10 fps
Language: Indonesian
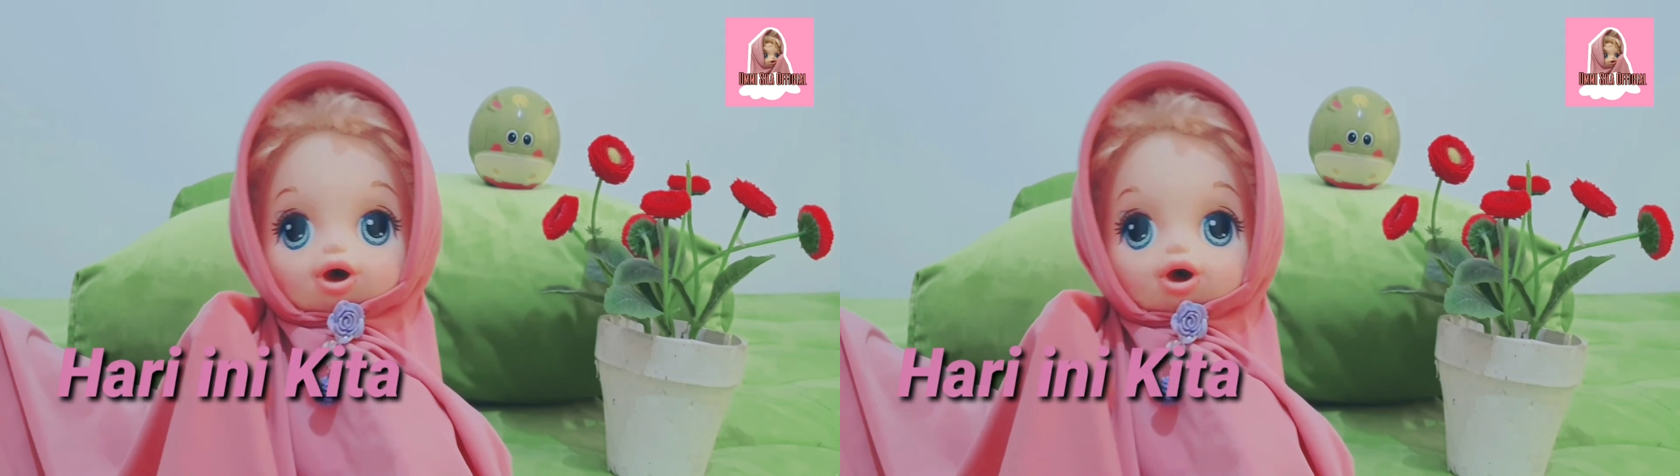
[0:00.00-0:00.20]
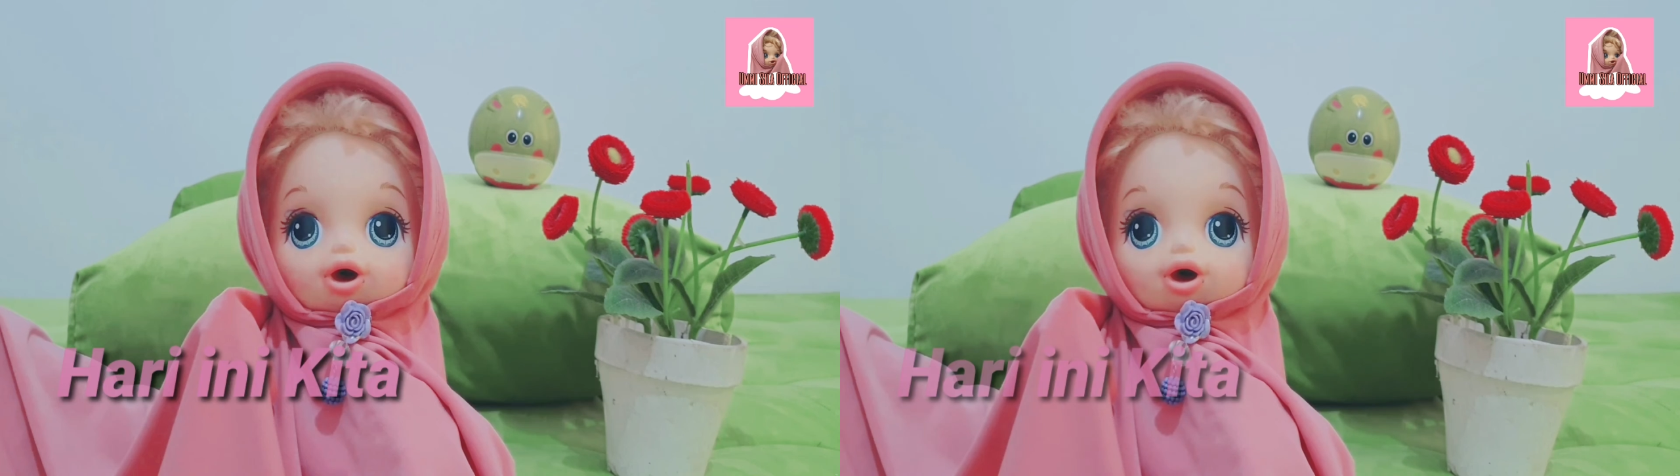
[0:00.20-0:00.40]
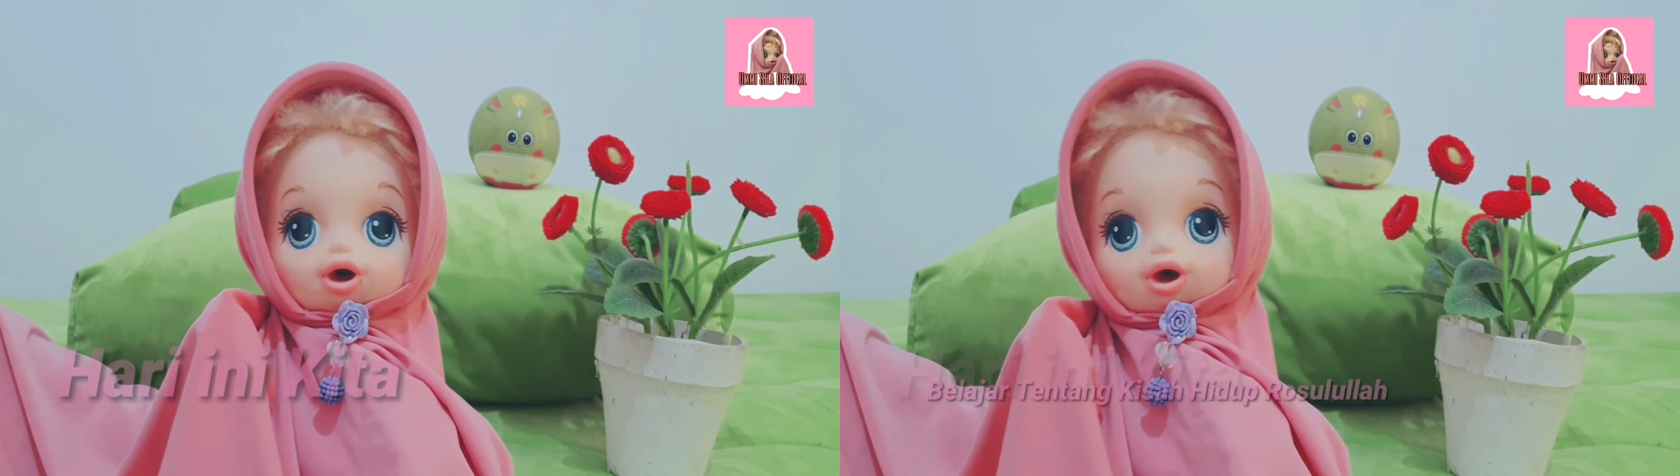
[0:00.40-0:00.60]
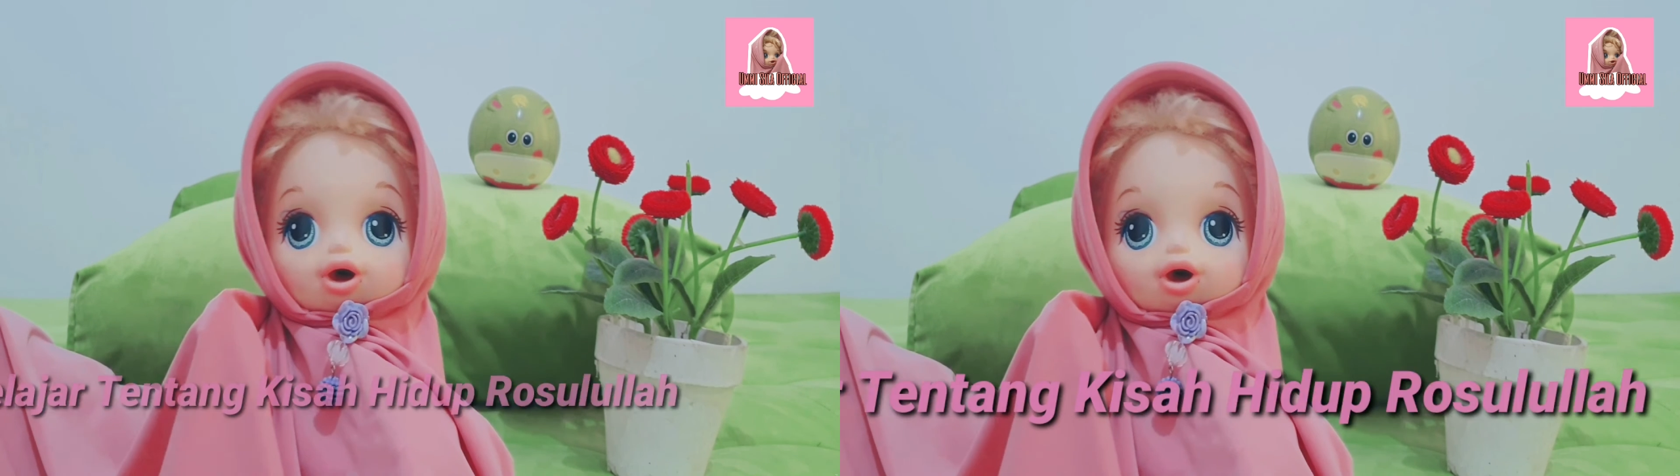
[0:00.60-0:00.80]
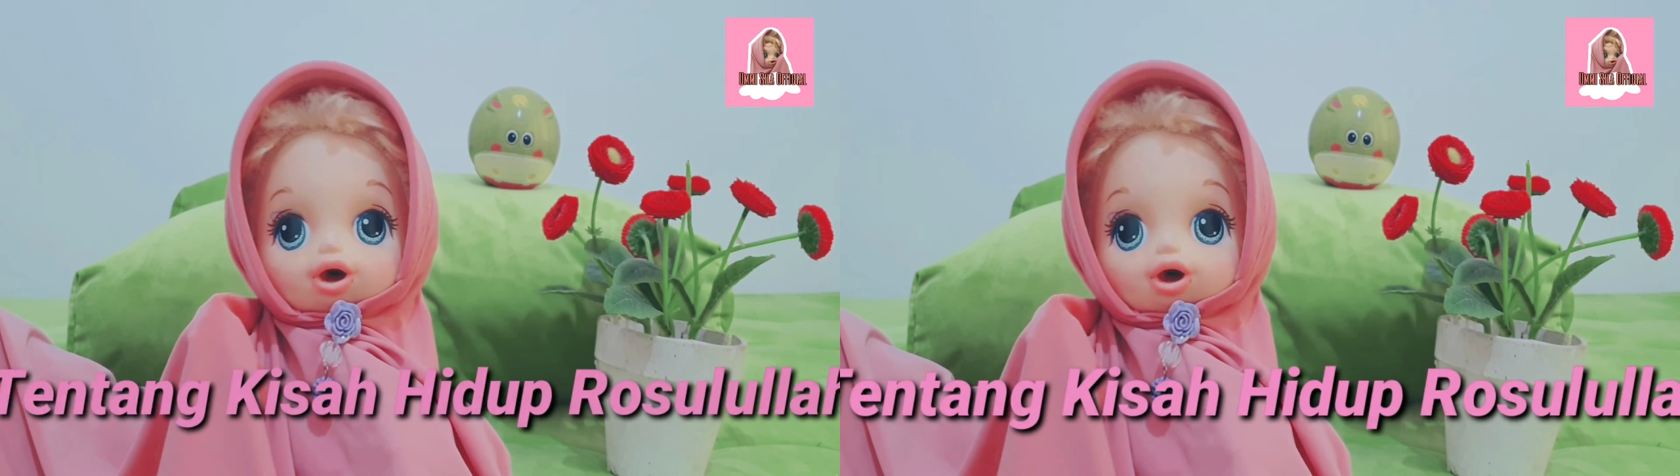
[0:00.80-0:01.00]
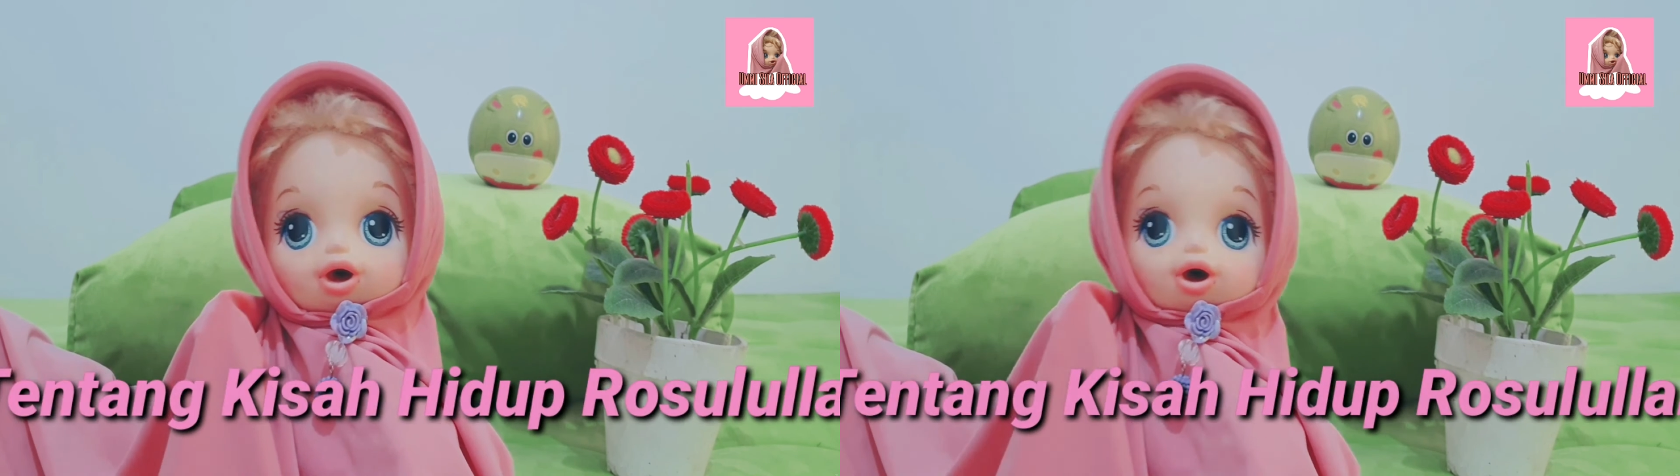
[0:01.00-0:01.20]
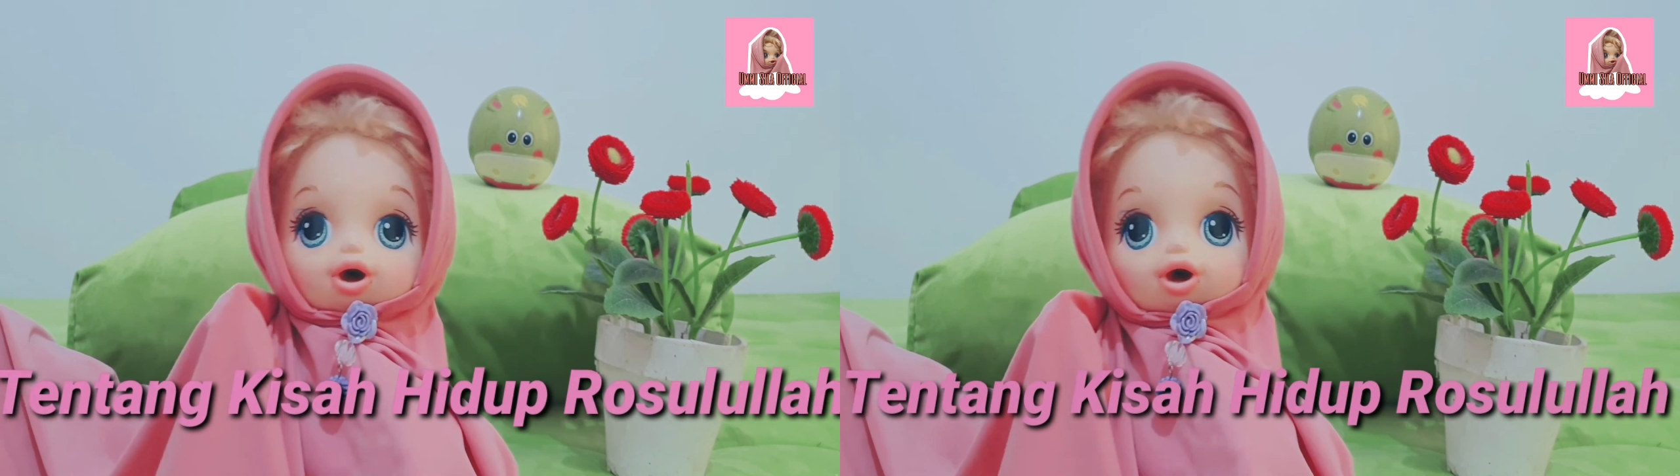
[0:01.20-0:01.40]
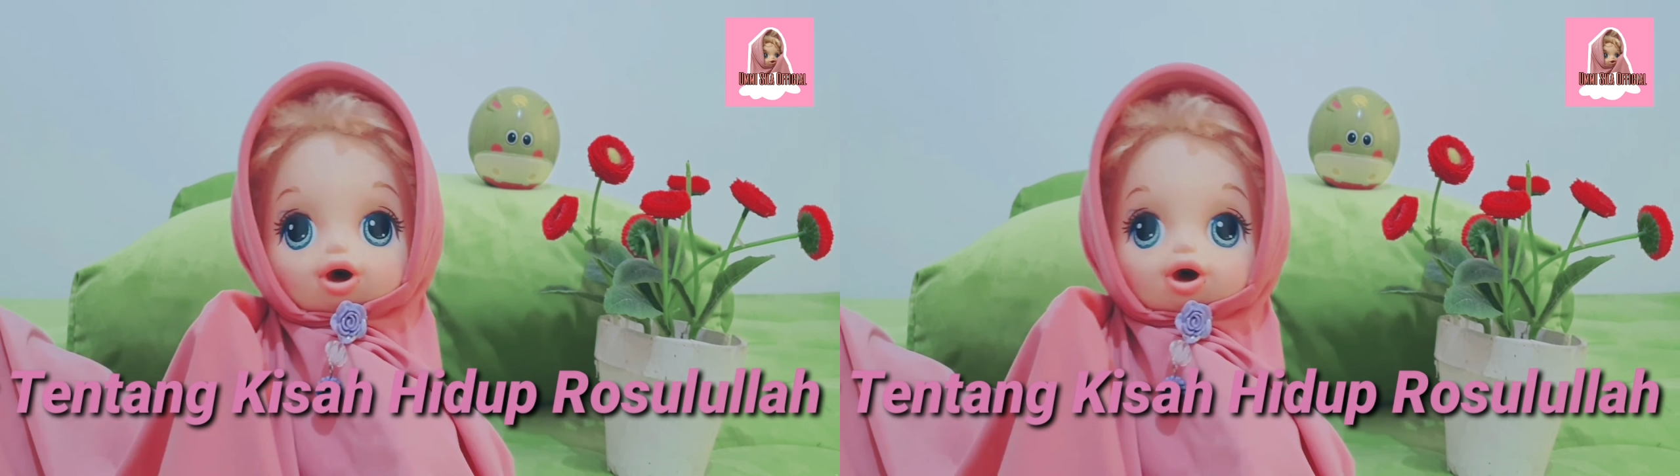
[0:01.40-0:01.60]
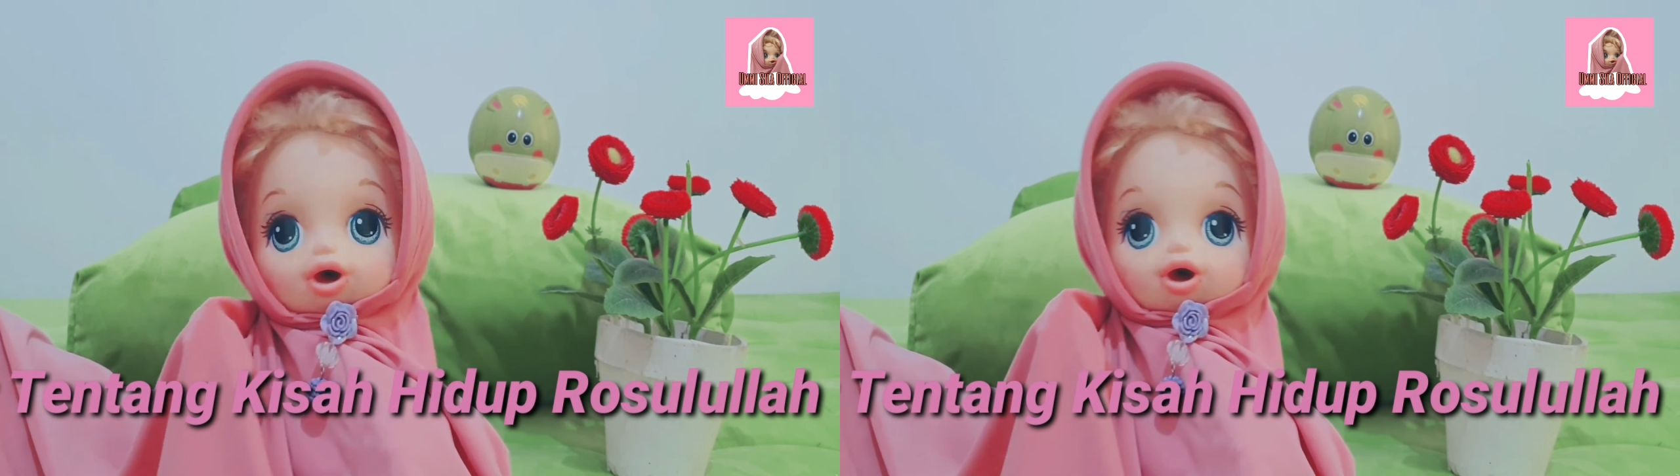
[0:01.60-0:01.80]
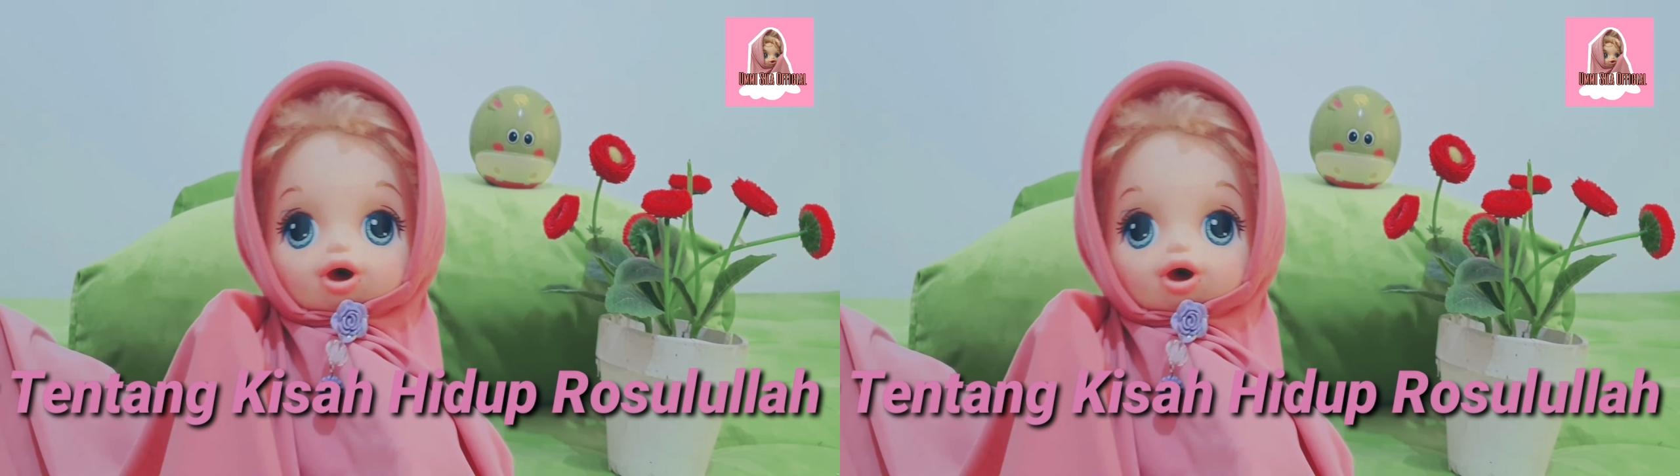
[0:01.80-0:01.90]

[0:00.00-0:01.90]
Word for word: ini kita belajar tentang